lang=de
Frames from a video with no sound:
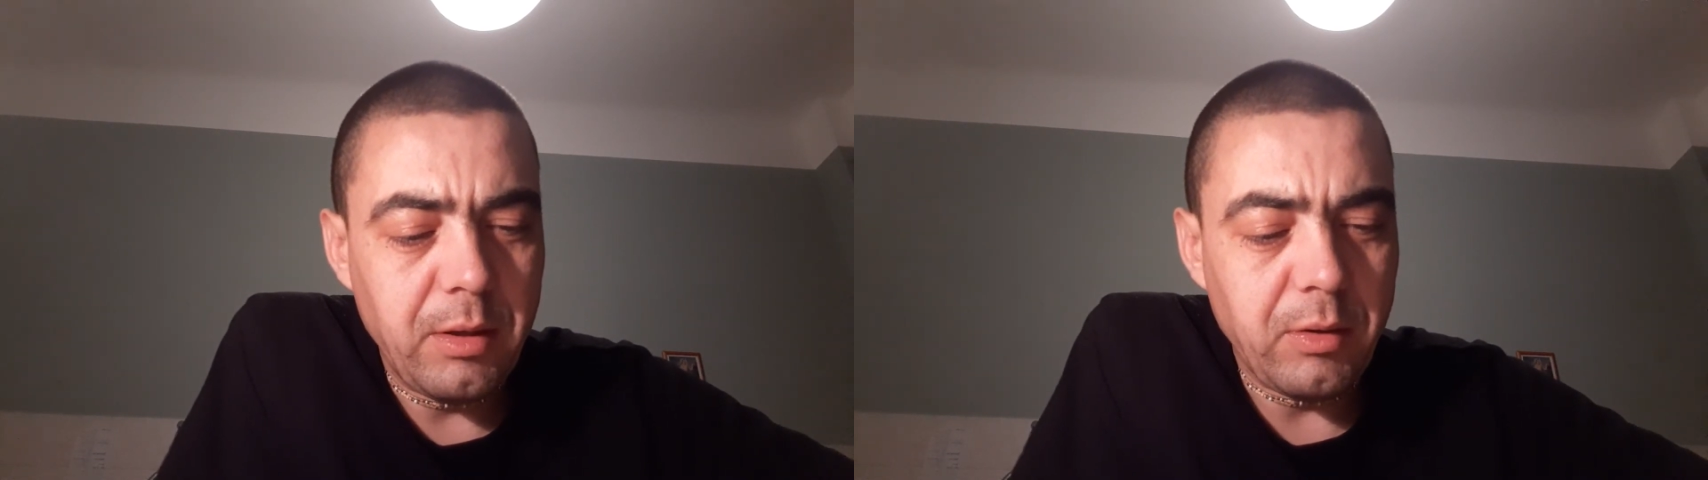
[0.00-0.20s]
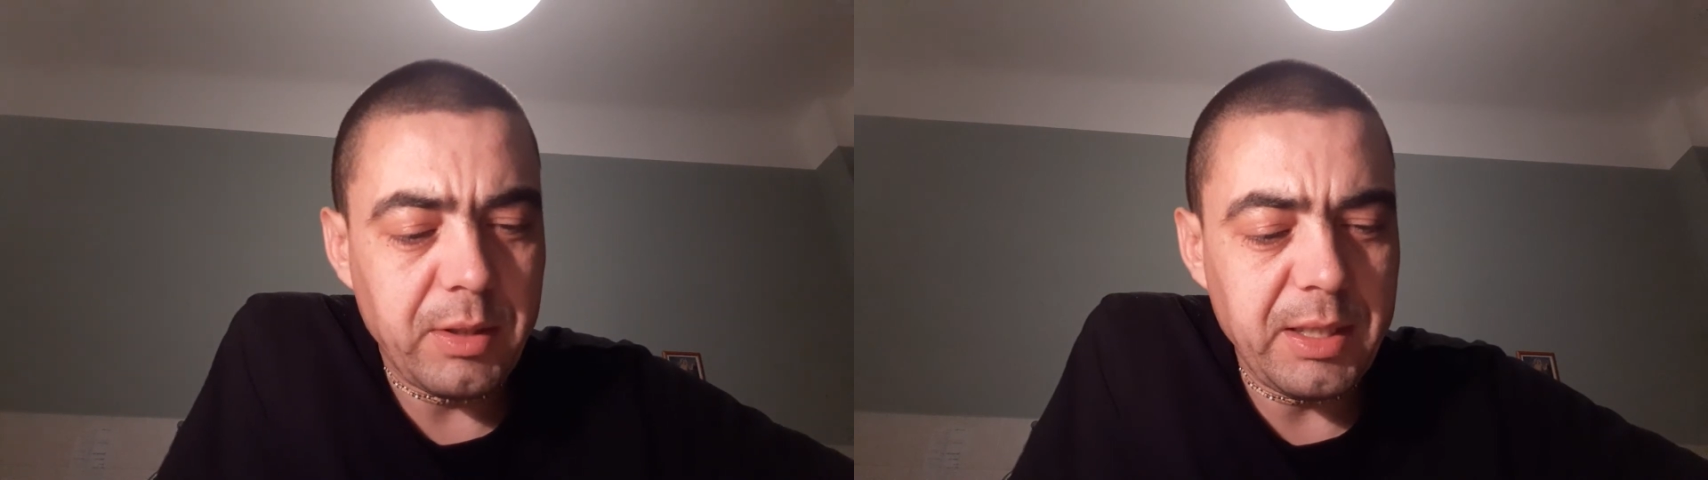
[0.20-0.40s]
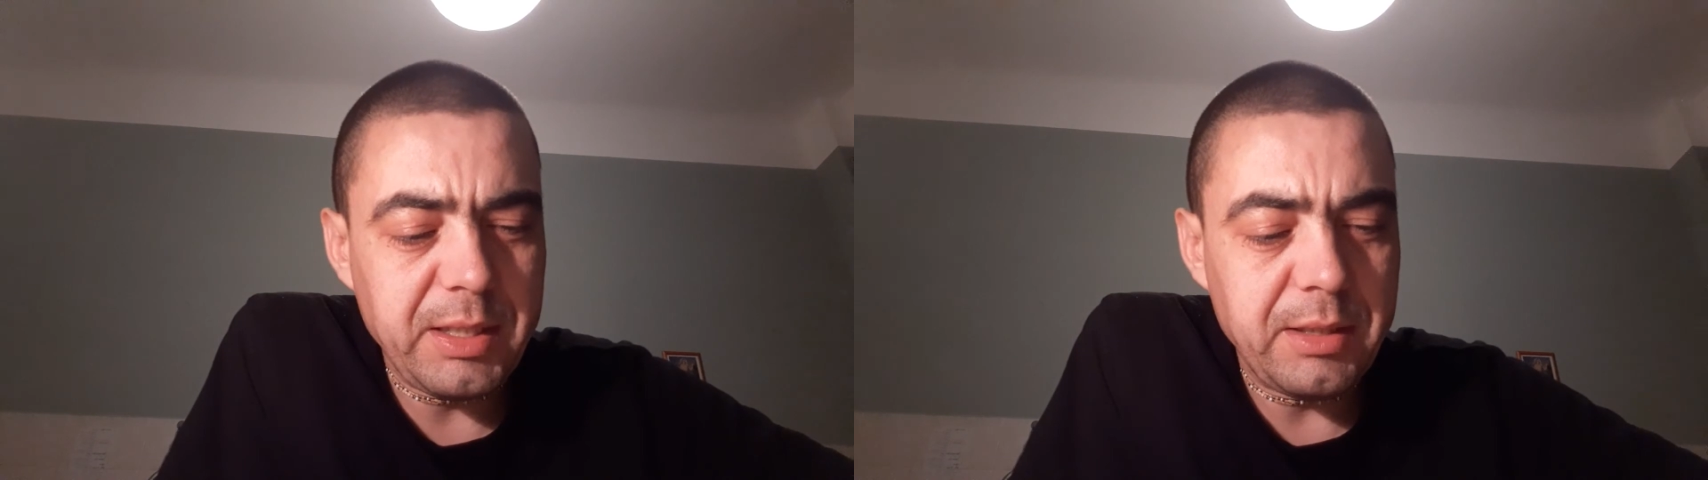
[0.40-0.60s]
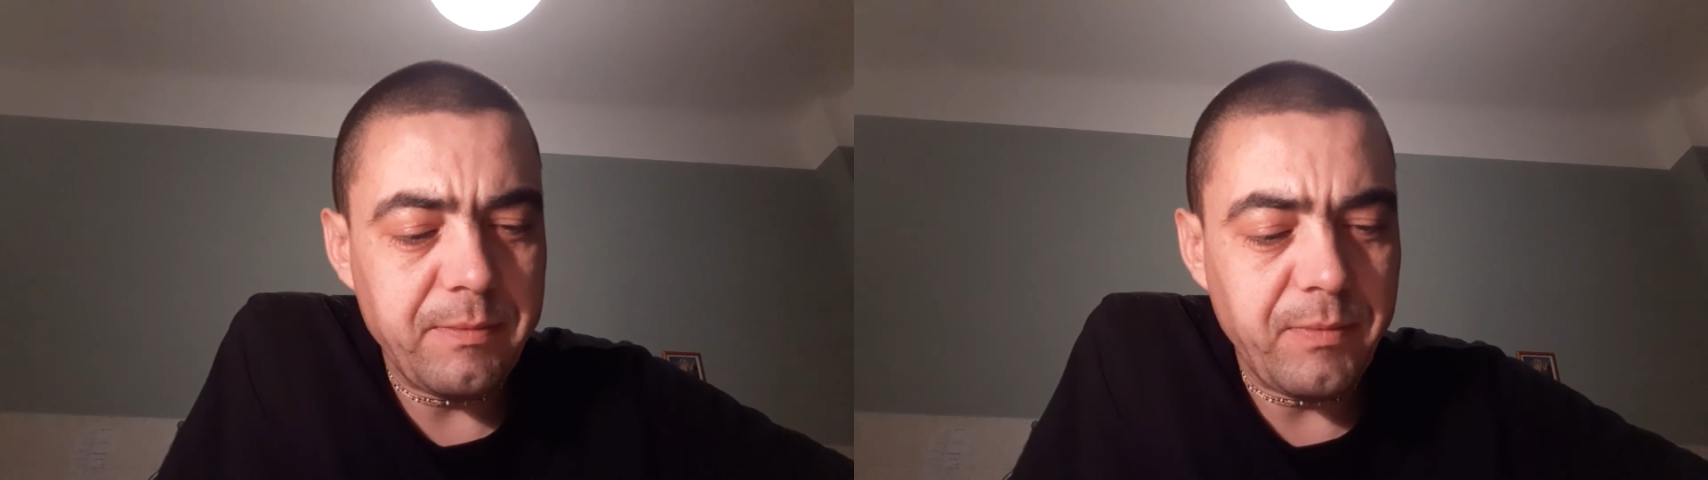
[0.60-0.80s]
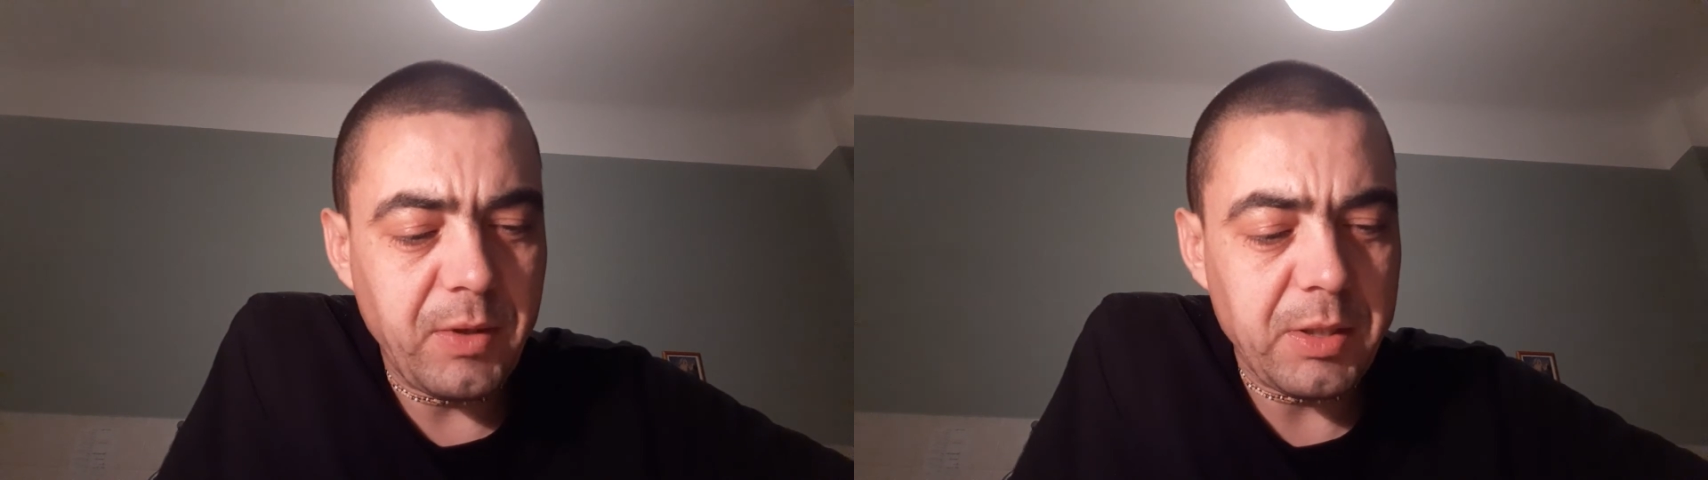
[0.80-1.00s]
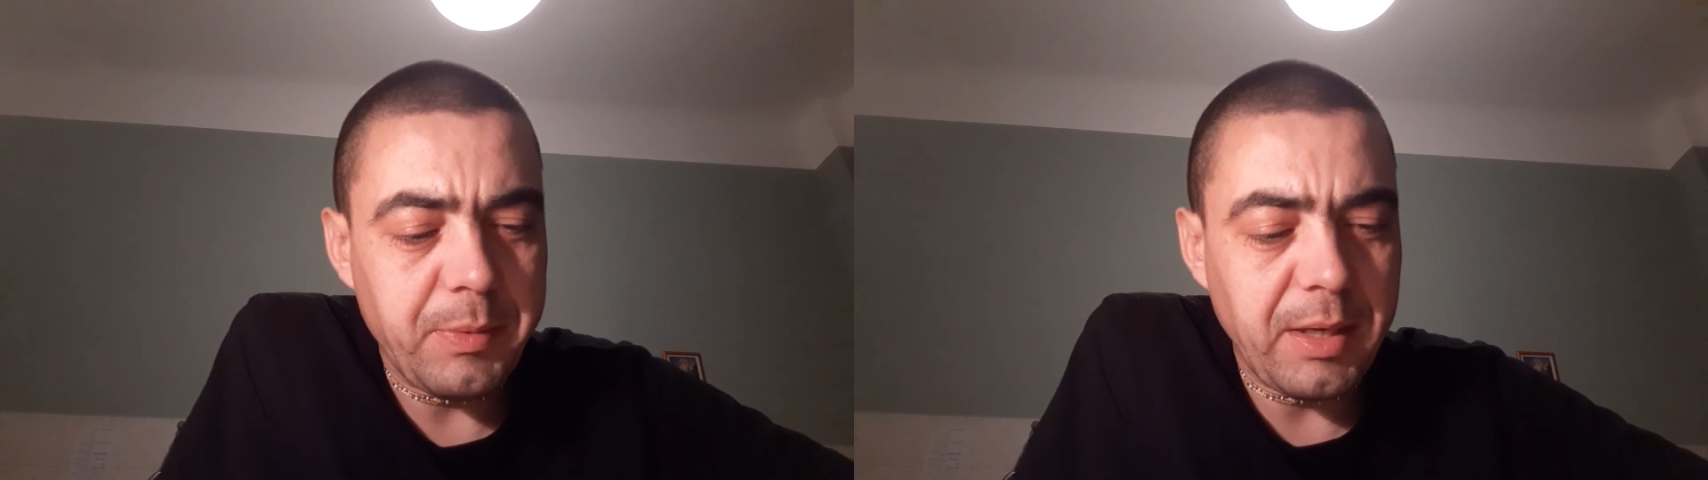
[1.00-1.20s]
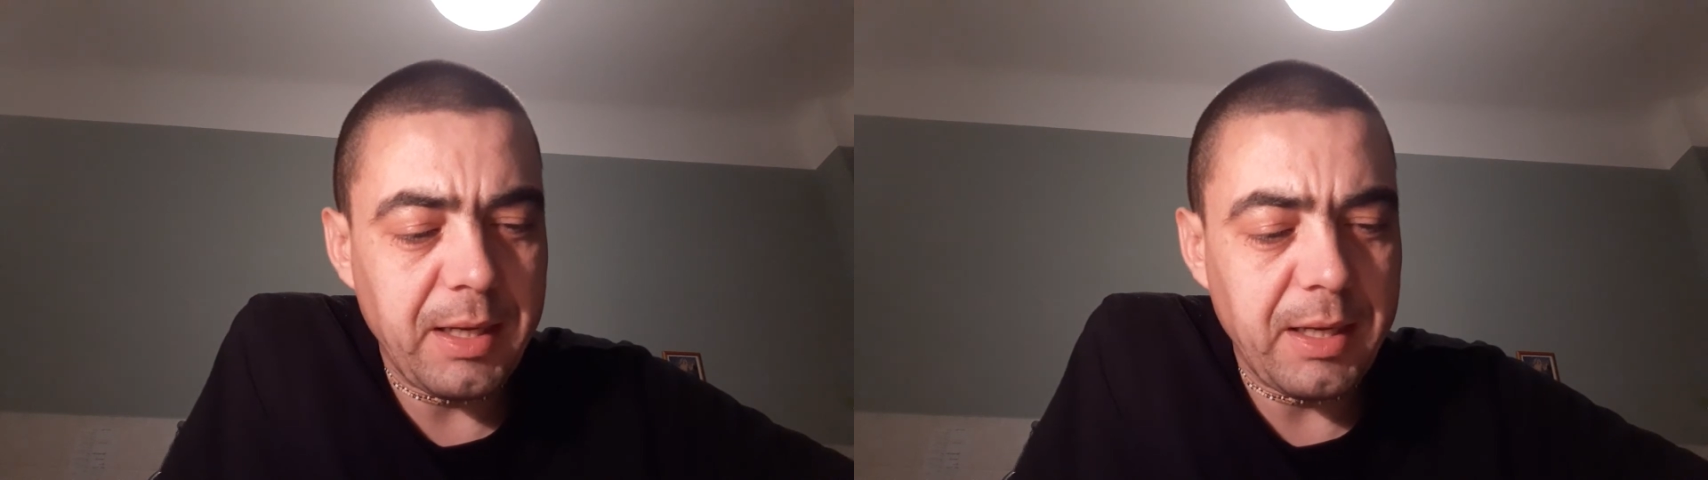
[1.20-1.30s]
Und ich, ich bin